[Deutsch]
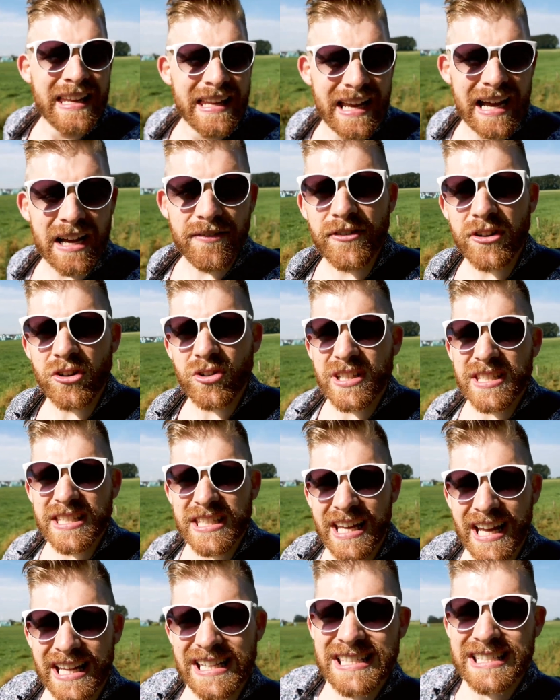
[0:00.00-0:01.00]
Ja, und wenn du jetzt
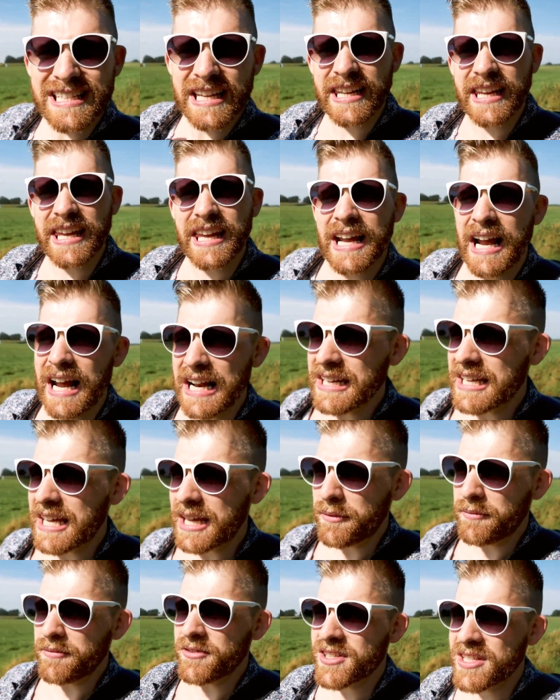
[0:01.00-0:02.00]
die ganze Zeit dagegen
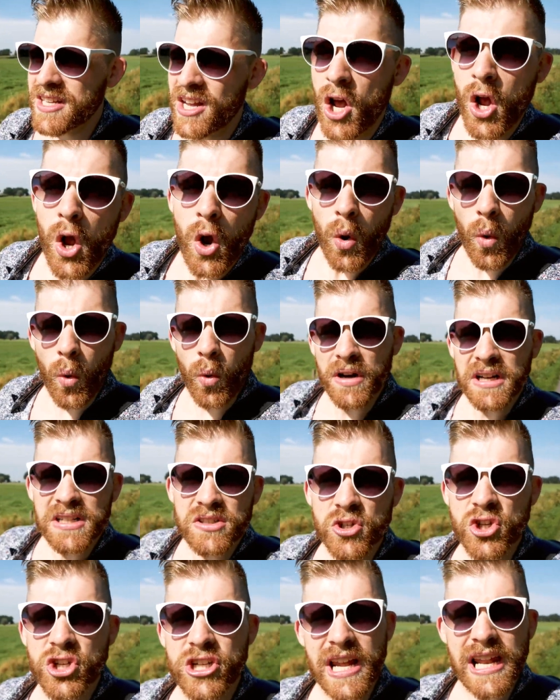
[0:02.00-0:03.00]
ankämpfst oder
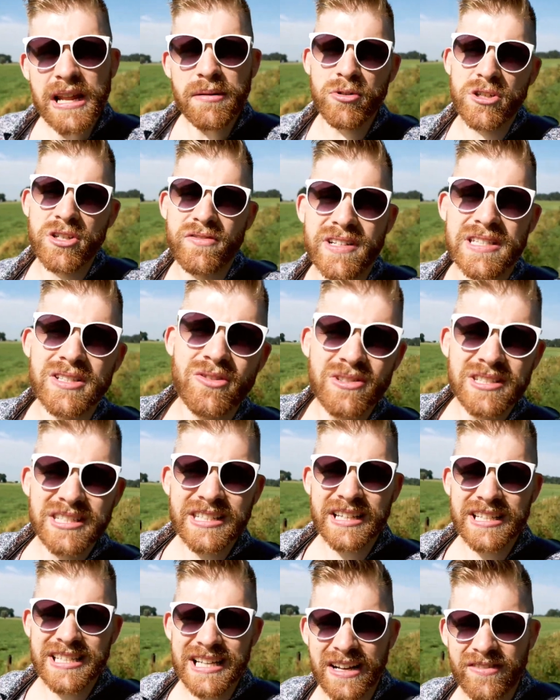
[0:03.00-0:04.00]
so schnelle
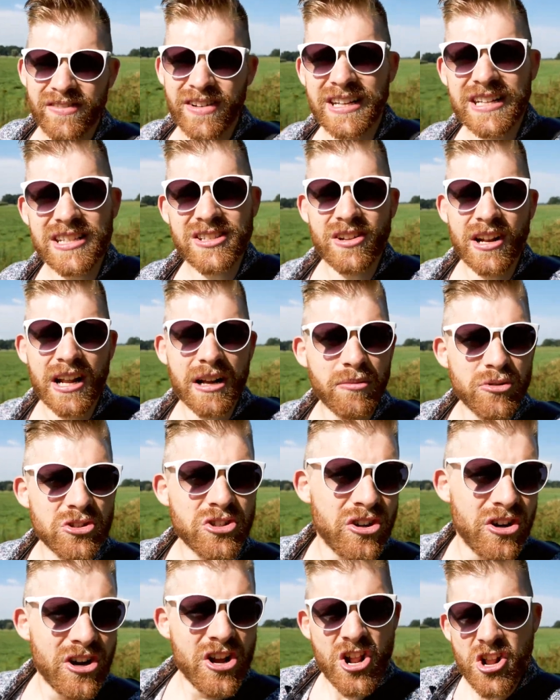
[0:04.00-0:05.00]
Motivationstricks anwendest, so nach dem
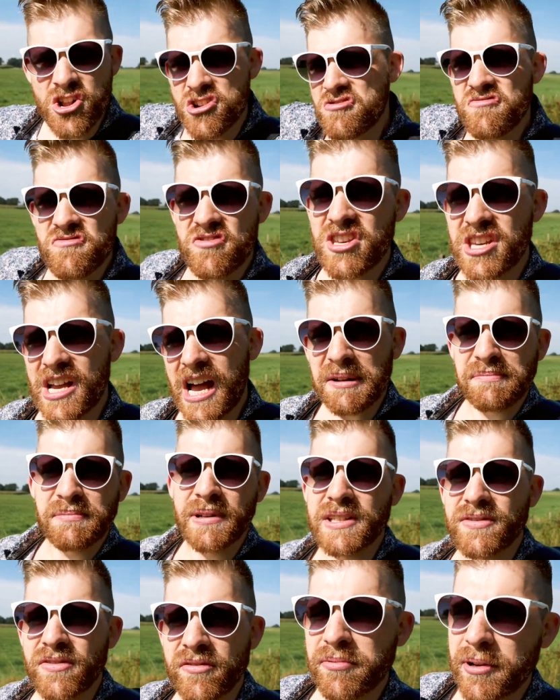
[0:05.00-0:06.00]
Motto, ich atme
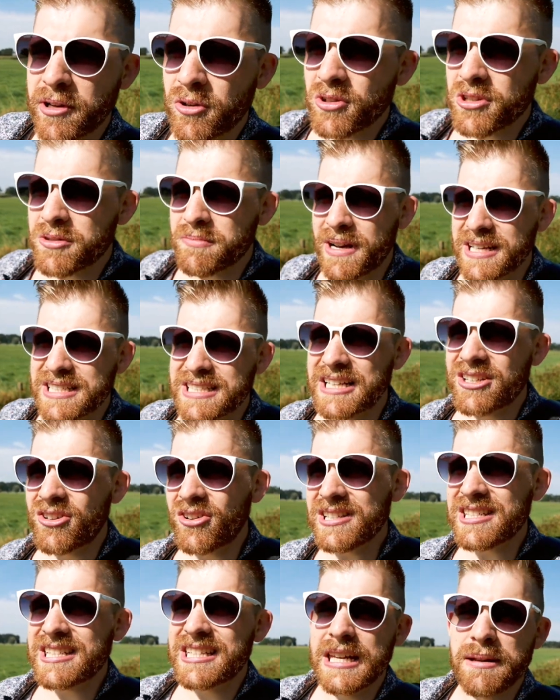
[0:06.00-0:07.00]
jetzt fünfmal durch, und mach's dann
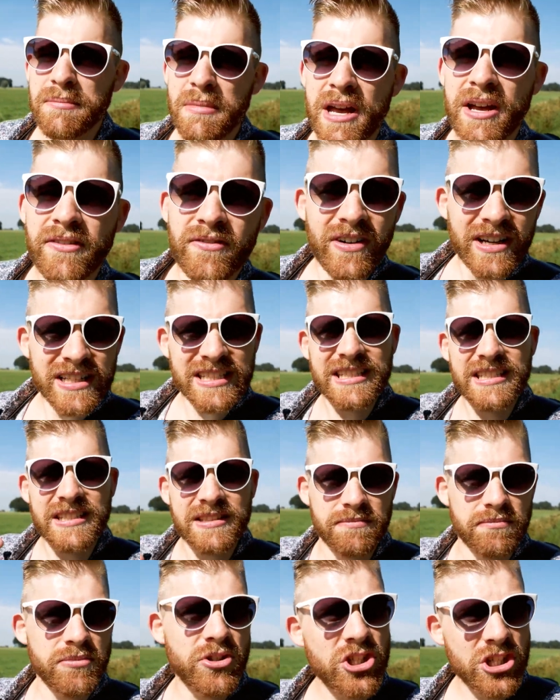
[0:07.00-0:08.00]
trotzdem,
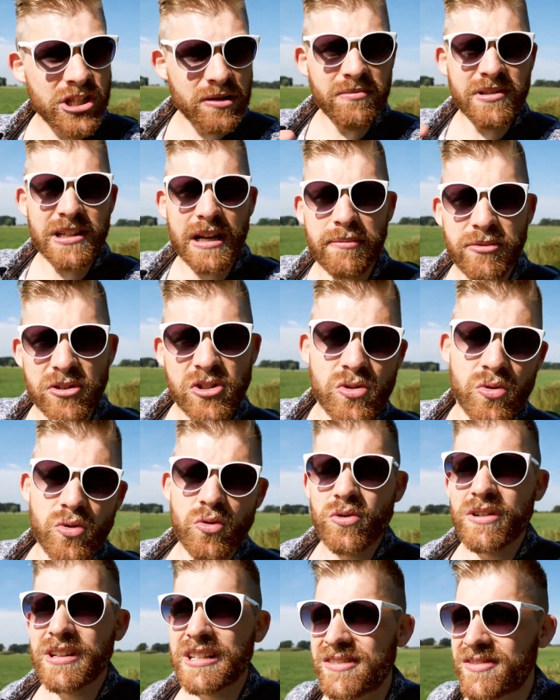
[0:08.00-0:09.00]
was bestimmt ab und zu
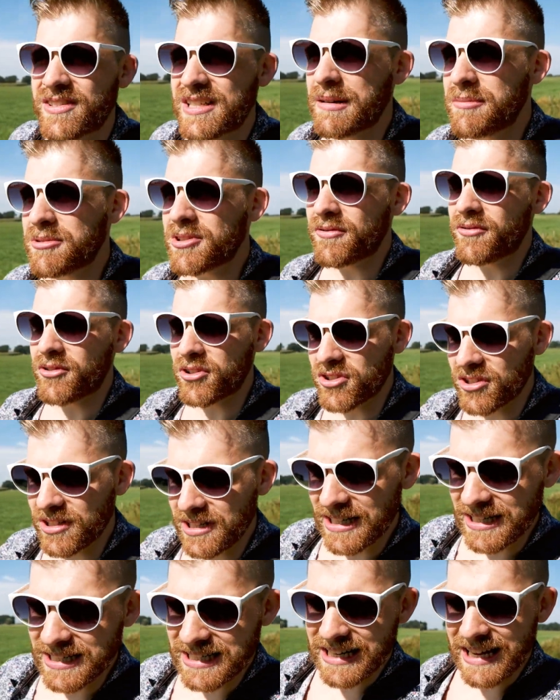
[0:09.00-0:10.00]
gut ist, was ab und zu
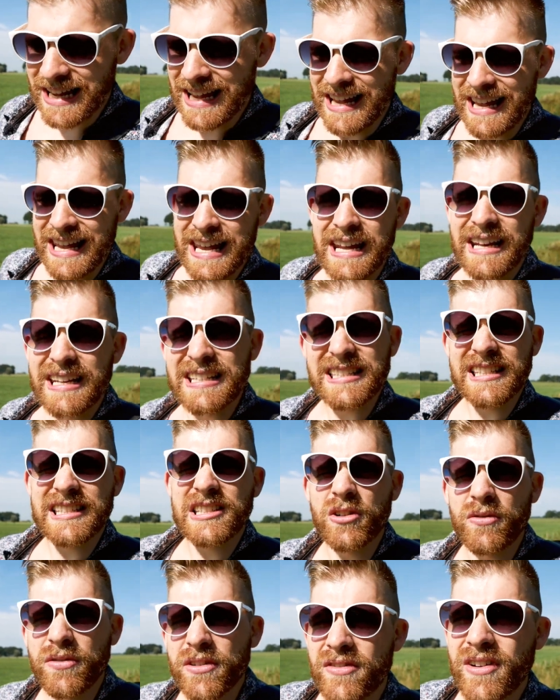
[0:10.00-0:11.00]
funktioniert, das ist
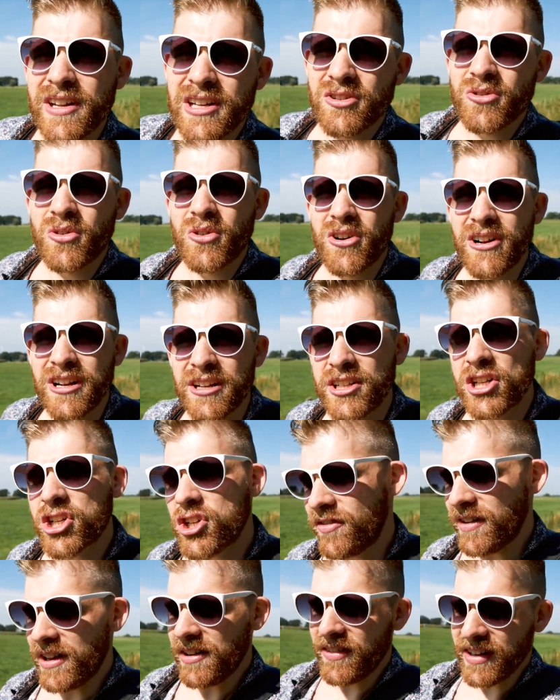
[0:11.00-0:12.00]
so wie wenn du eine
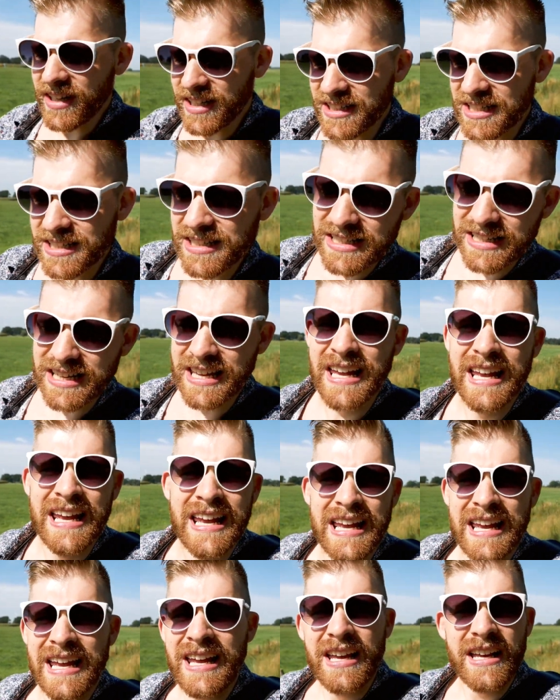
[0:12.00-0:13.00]
schwerwiegende
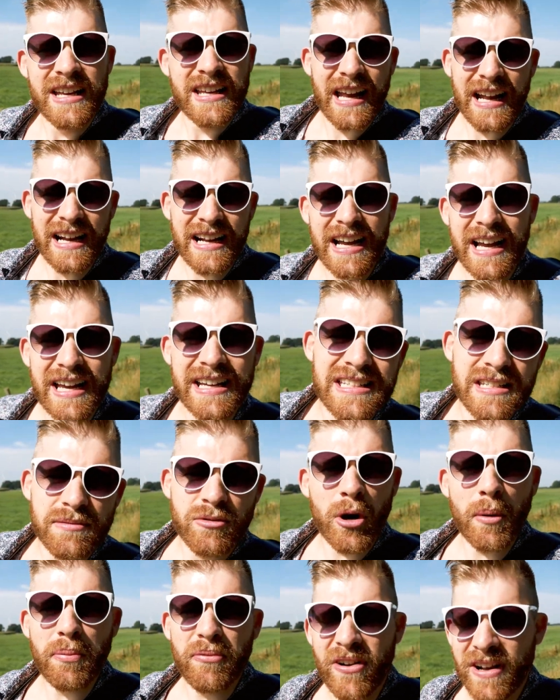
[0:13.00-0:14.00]
Krankheit
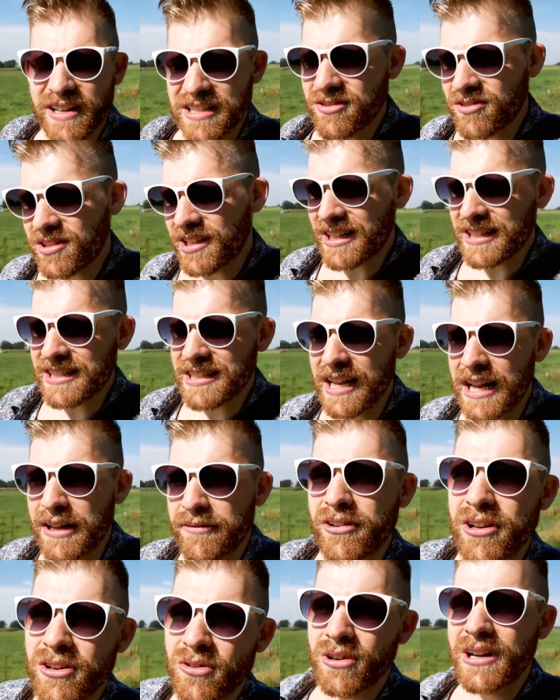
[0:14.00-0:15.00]
im Kopf hast und die ganze Zeit
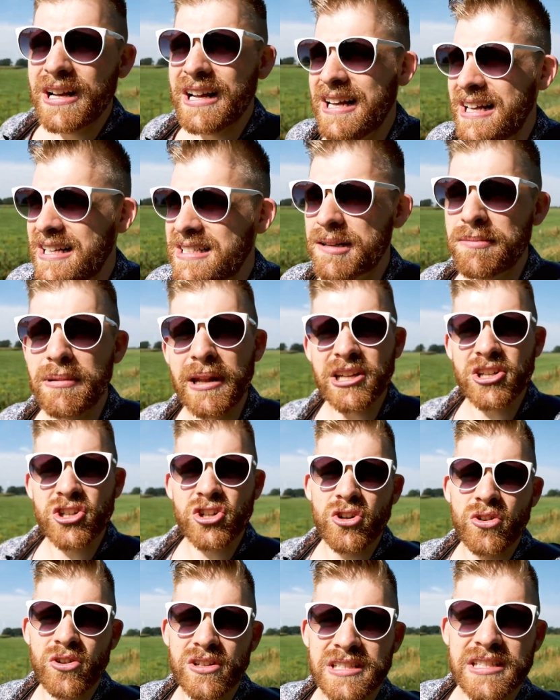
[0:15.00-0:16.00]
einfach nur Tabletten
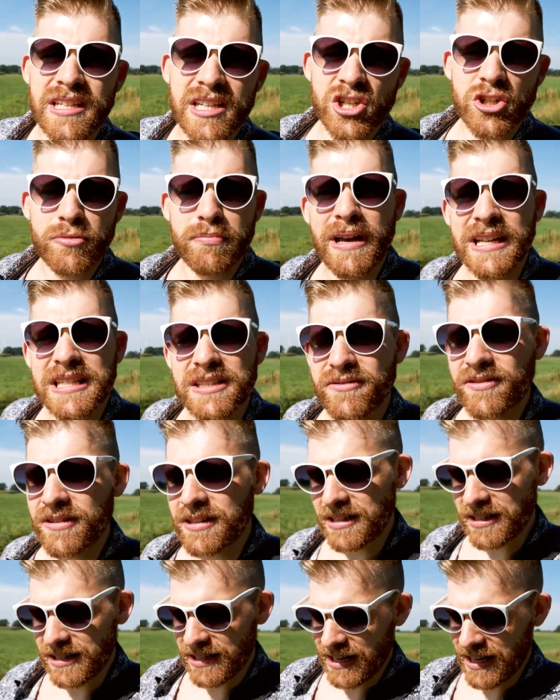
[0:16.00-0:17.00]
schluckst, die den Schmerz
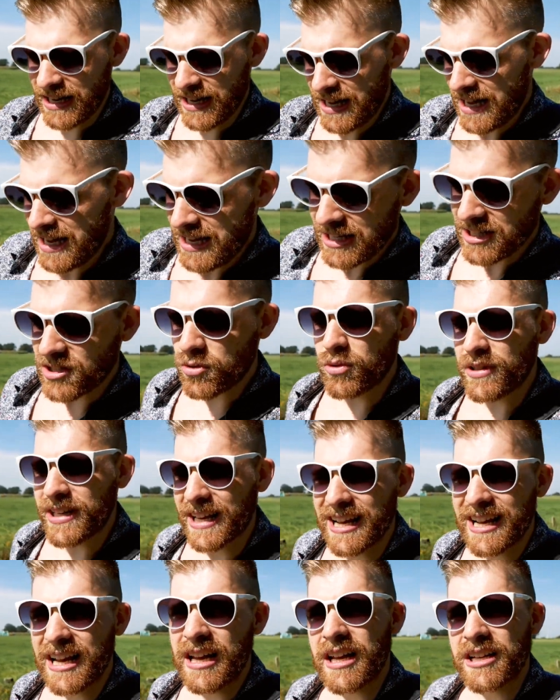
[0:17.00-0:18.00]
äh,
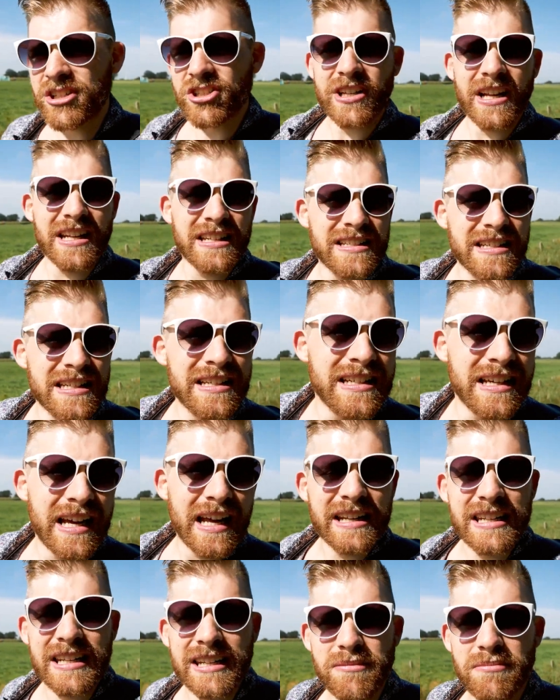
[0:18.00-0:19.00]
zudecken, anstatt äh,
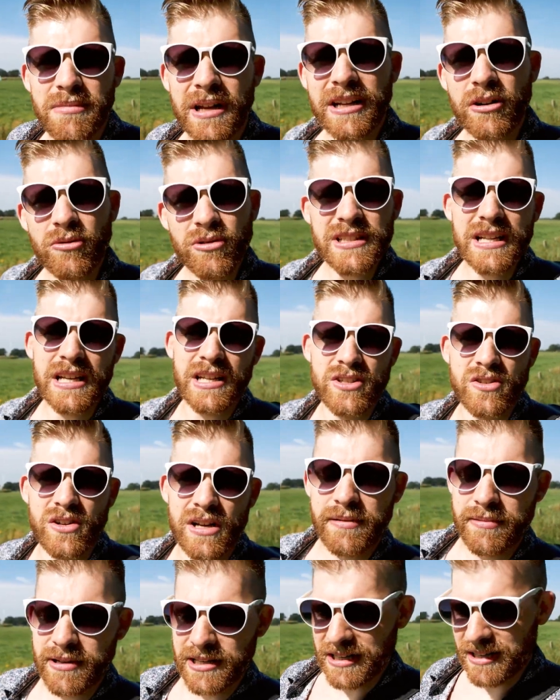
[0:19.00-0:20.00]
an, dem, an der Ursache zu
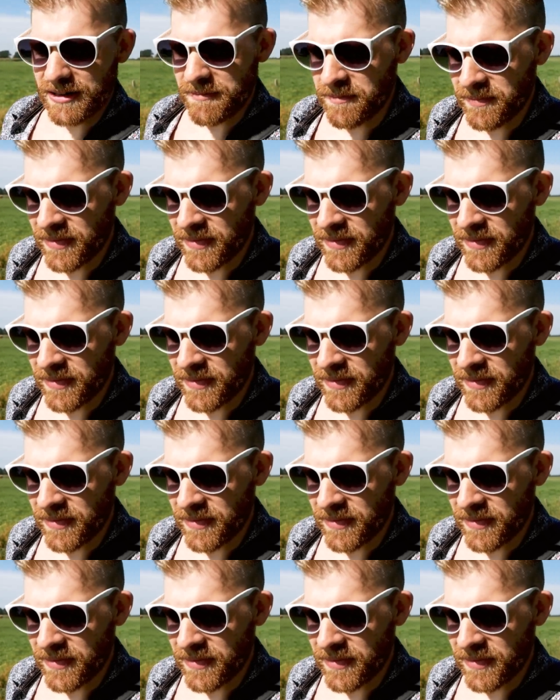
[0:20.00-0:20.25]
arbeiten.